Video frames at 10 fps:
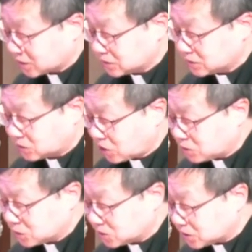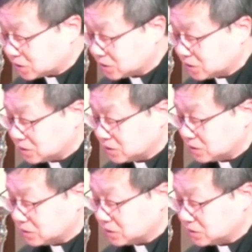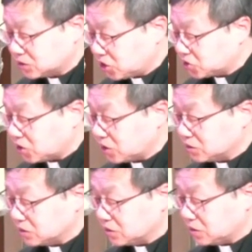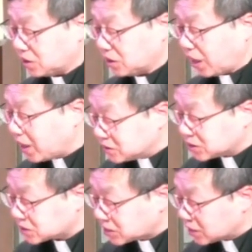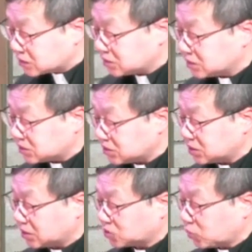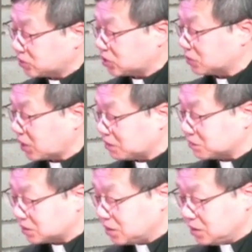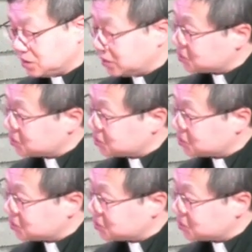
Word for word: 造人，接着。按着上帝的形象创造他们，也就